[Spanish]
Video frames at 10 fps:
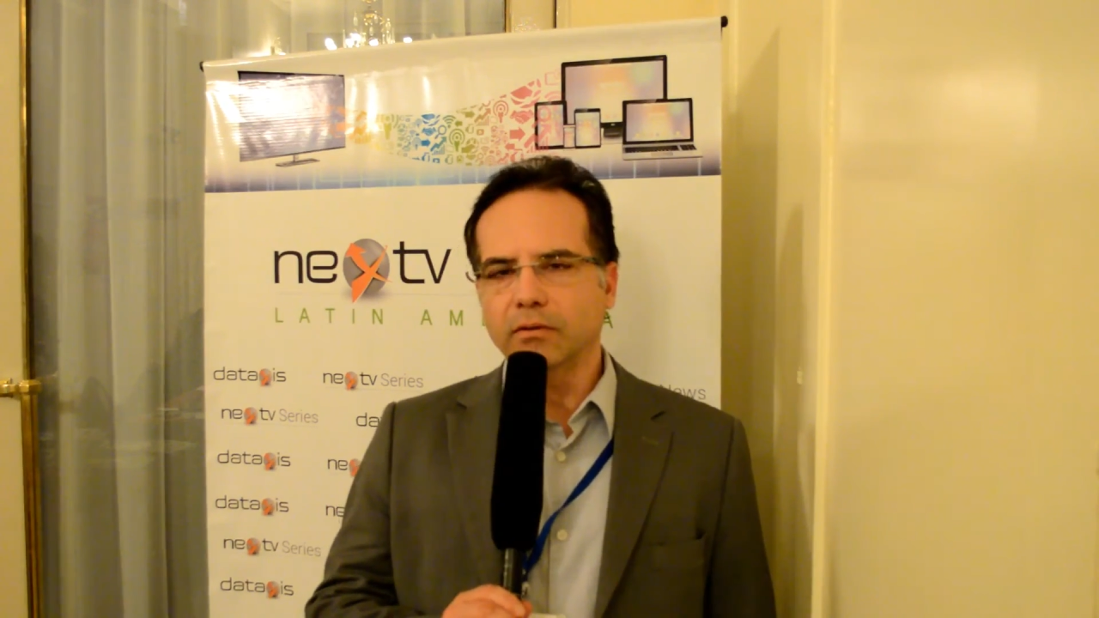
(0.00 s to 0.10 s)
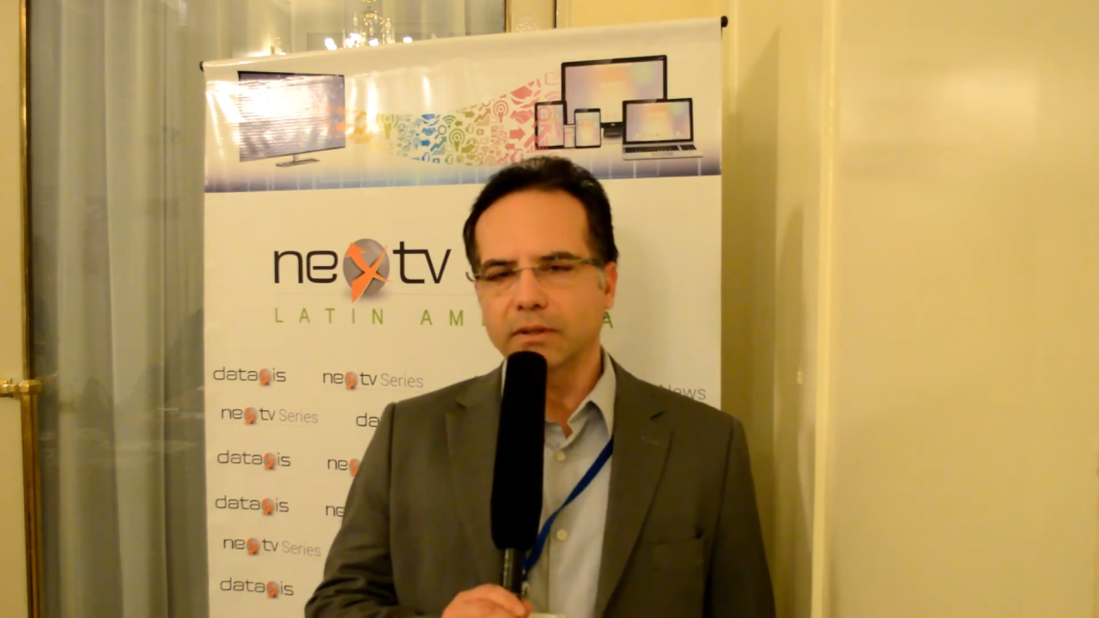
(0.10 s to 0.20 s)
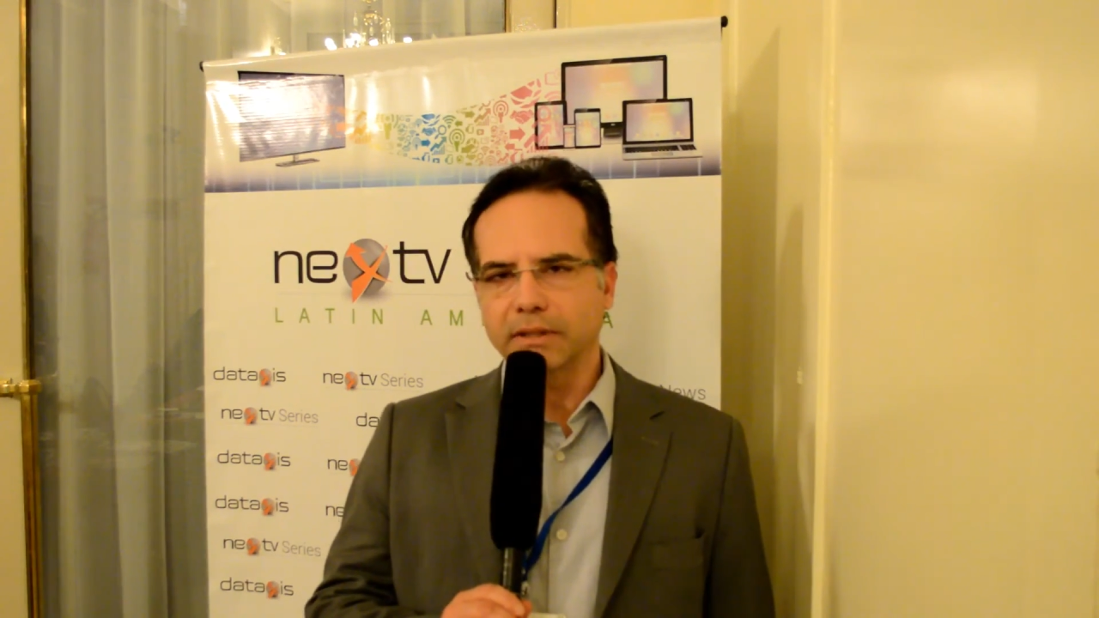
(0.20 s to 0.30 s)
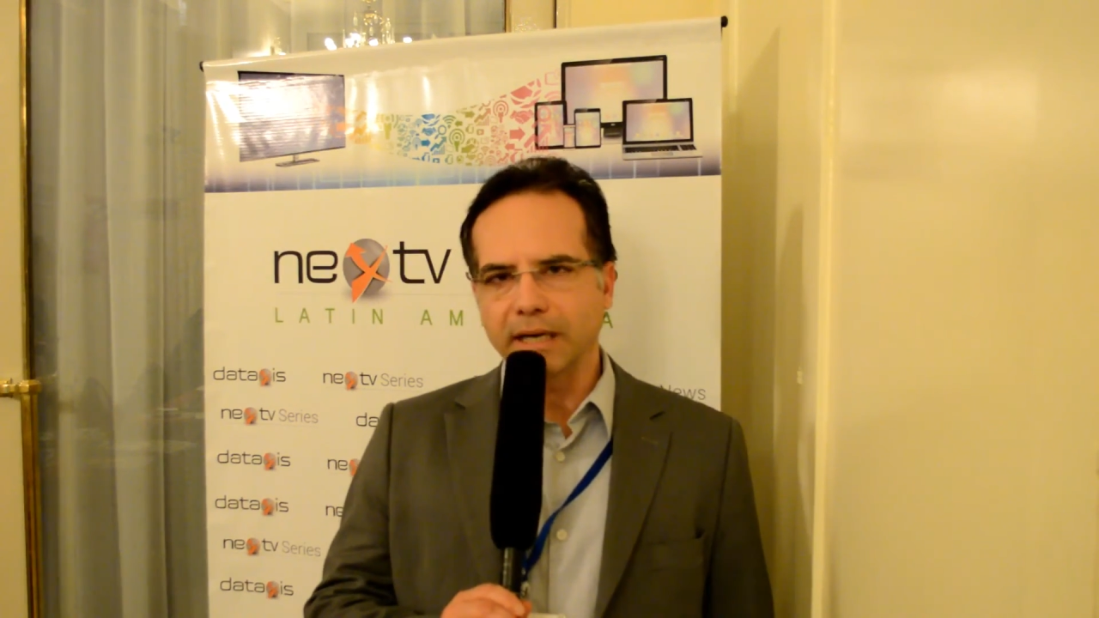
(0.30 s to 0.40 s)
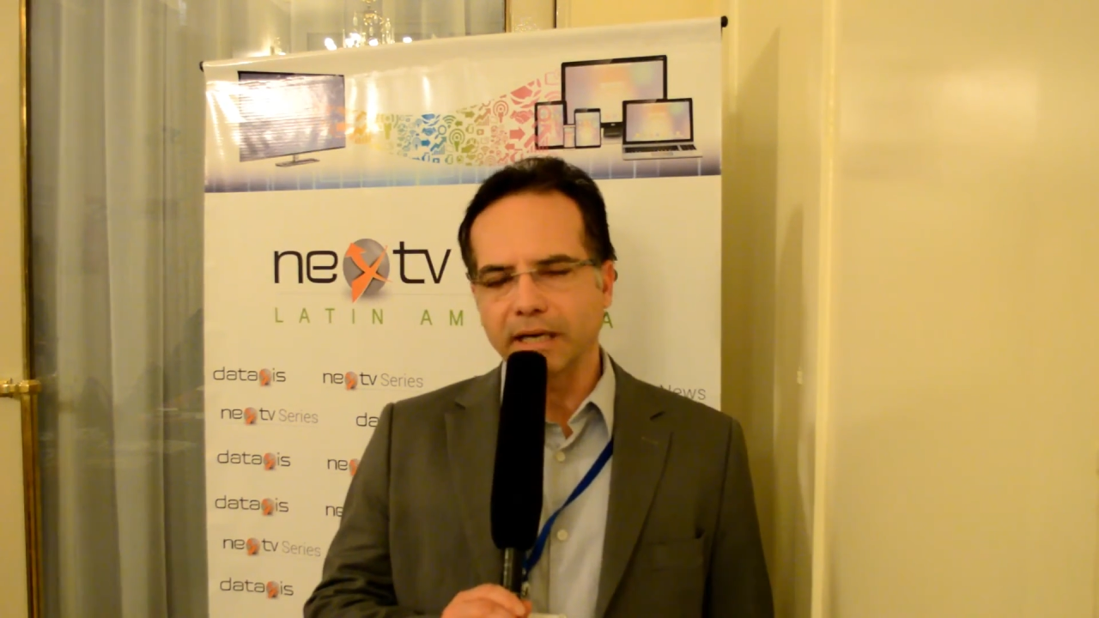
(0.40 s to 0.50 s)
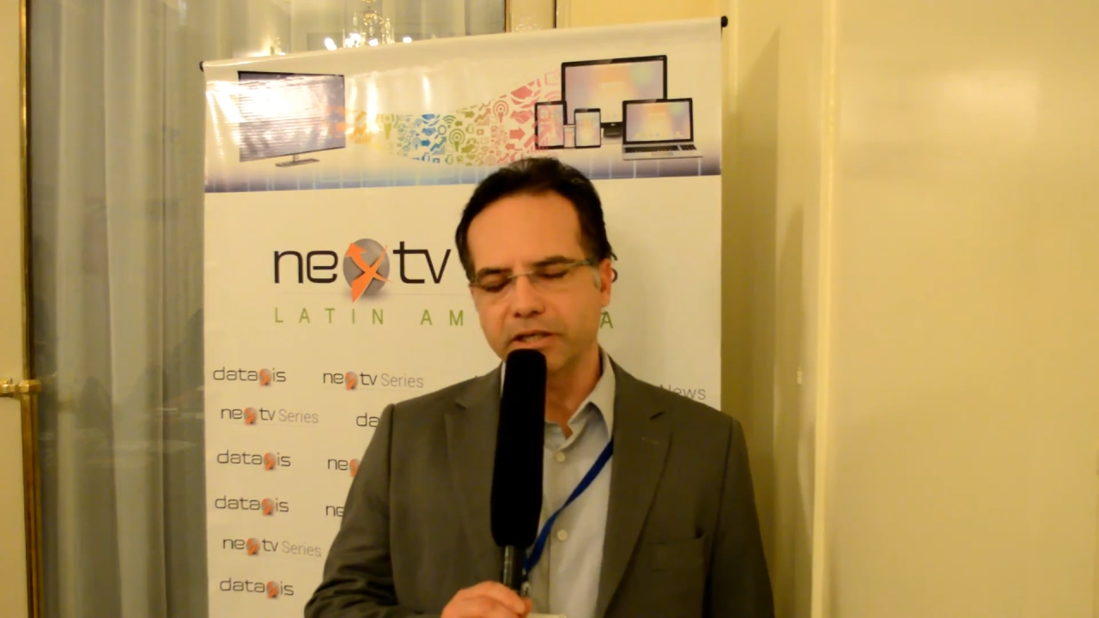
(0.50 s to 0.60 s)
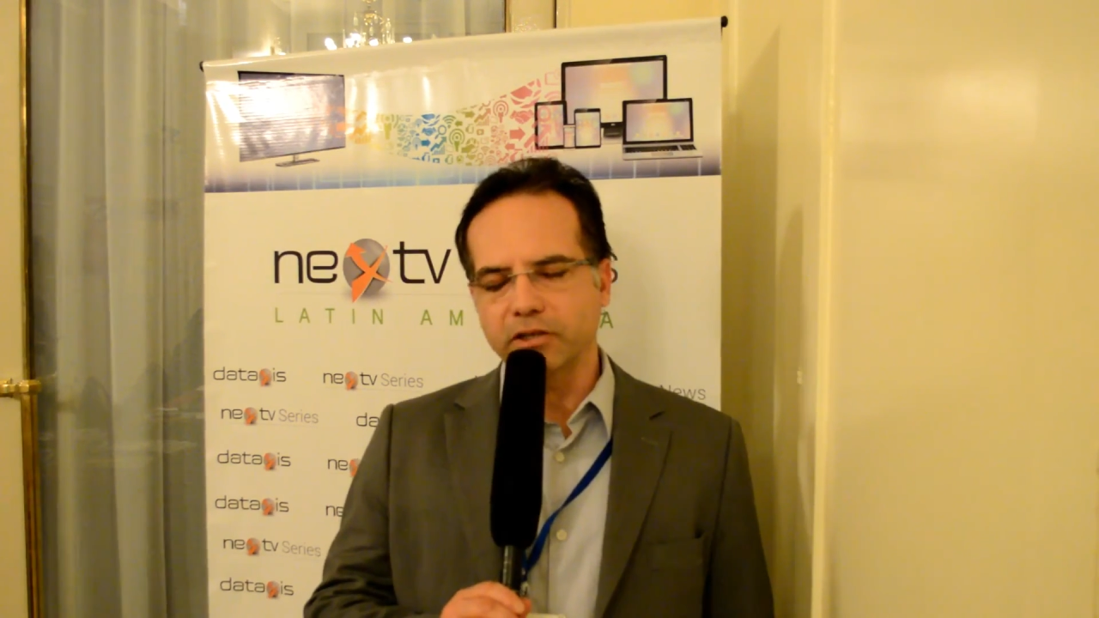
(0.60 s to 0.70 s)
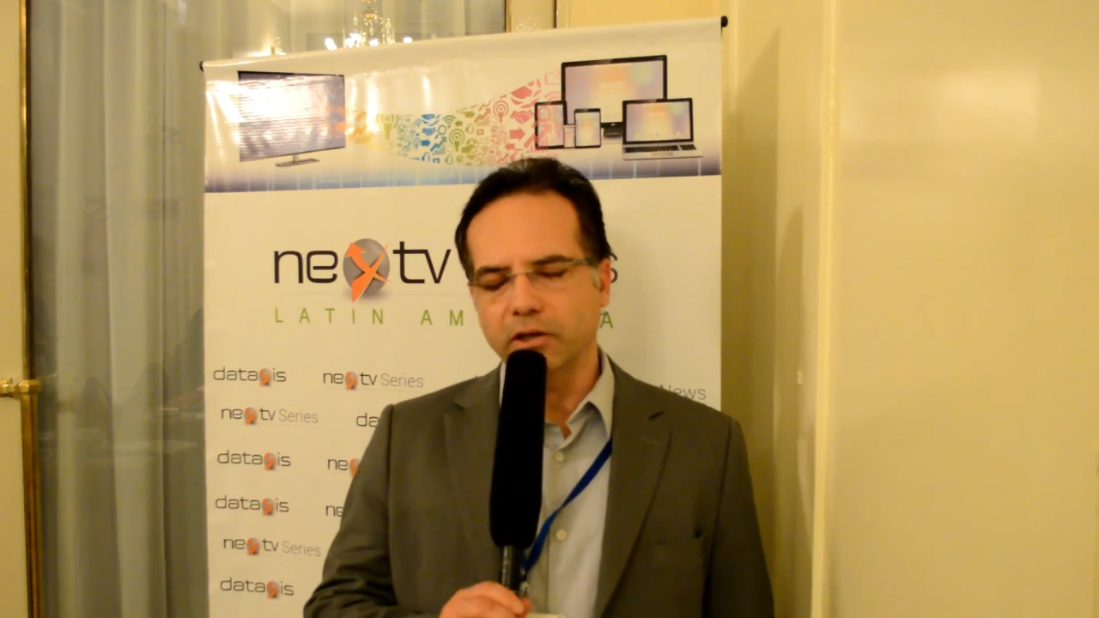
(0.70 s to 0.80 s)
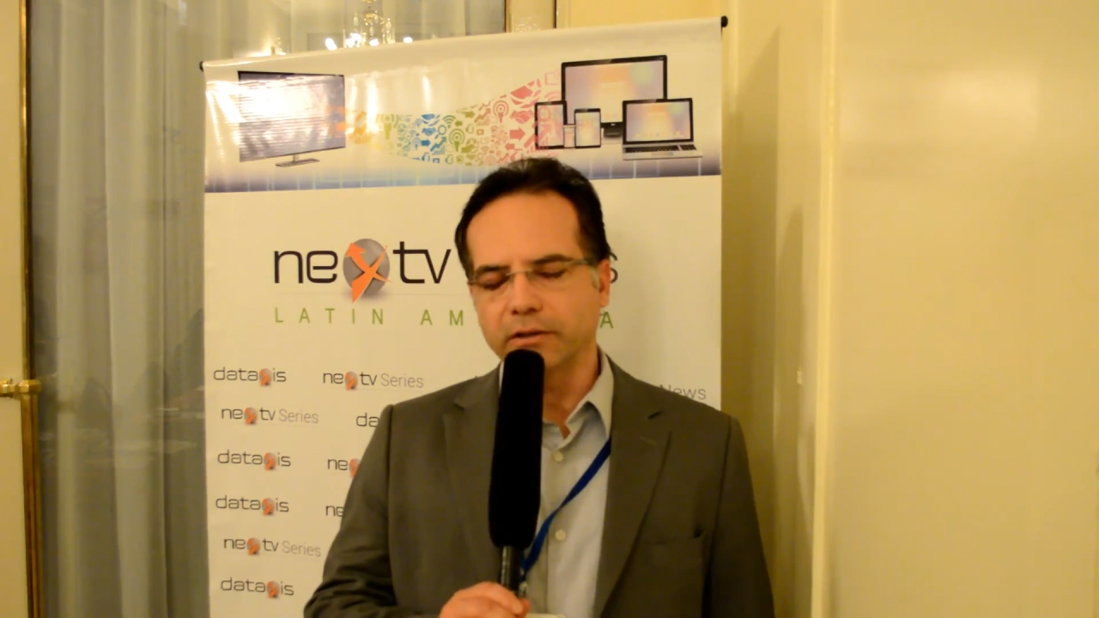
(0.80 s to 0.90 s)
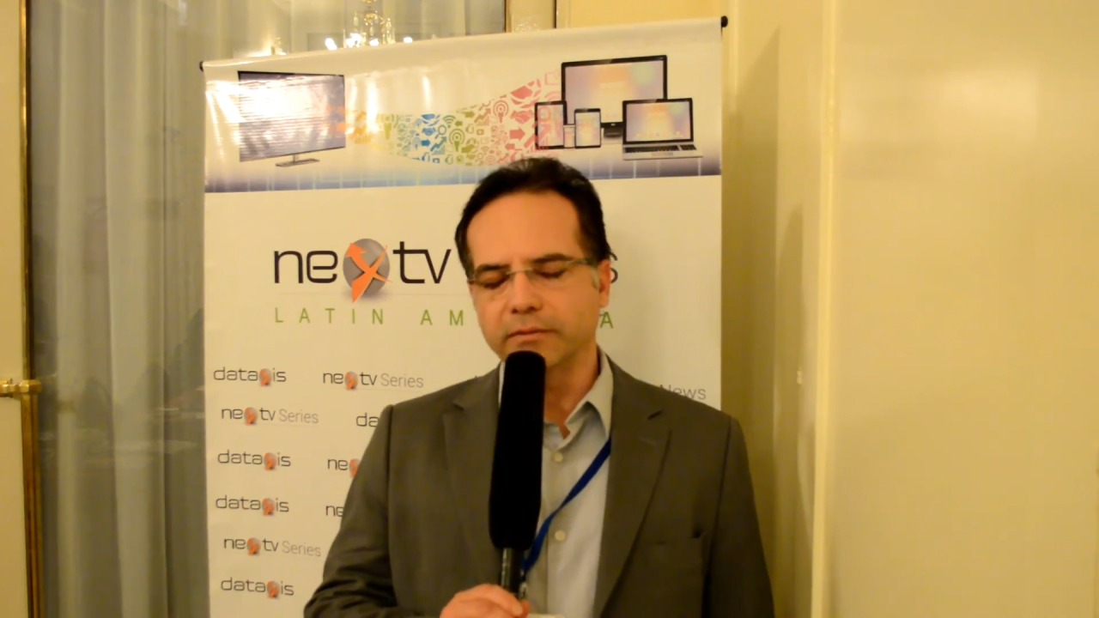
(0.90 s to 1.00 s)
de la
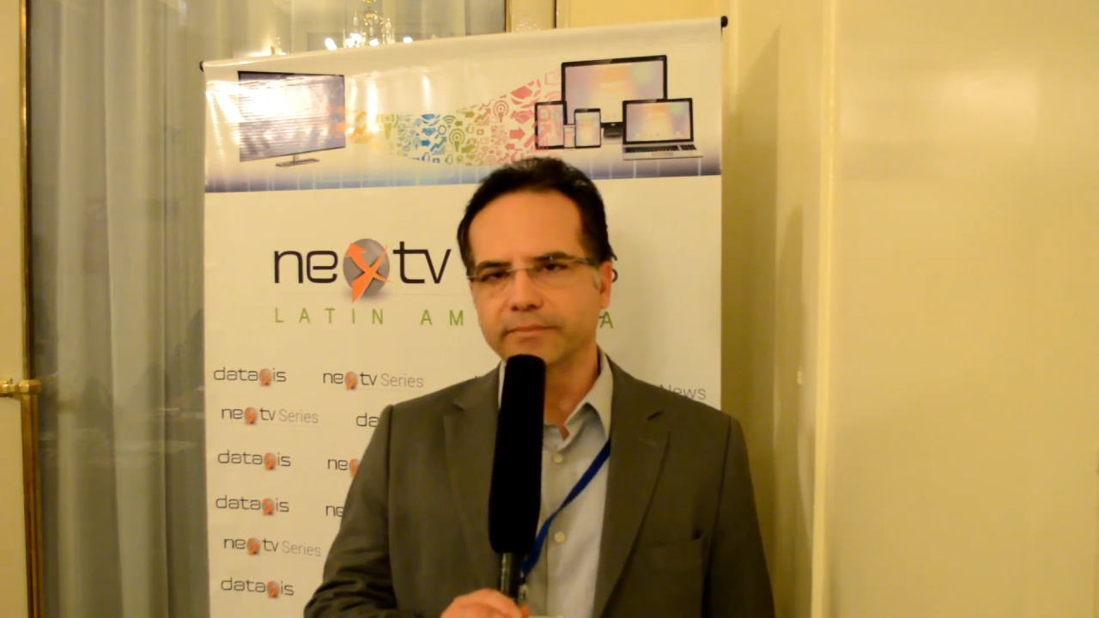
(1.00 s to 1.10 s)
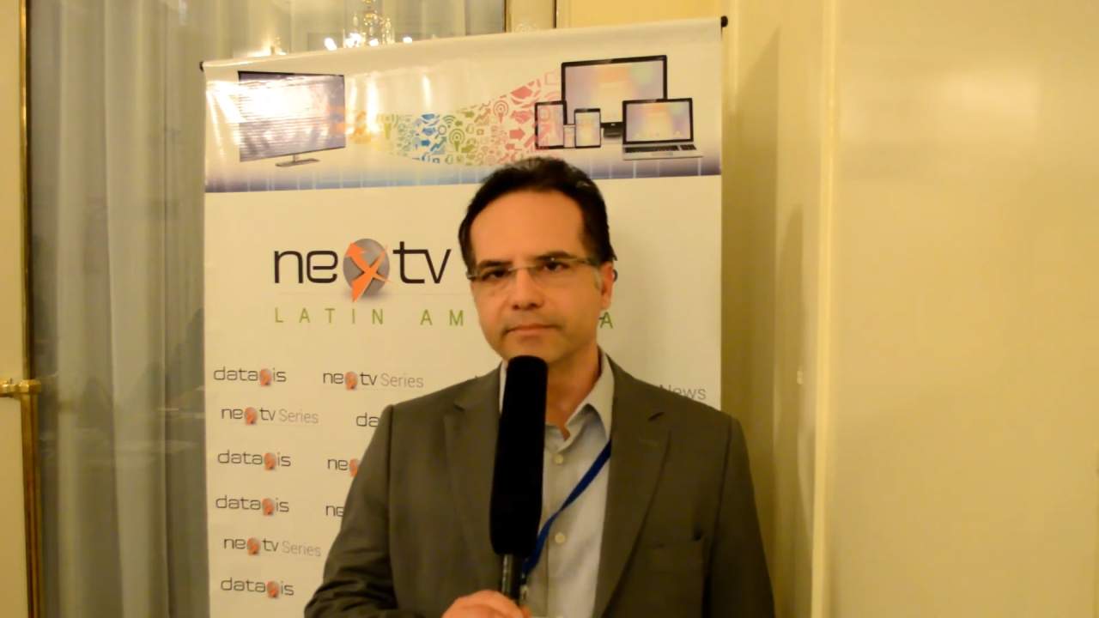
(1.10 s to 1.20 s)
región.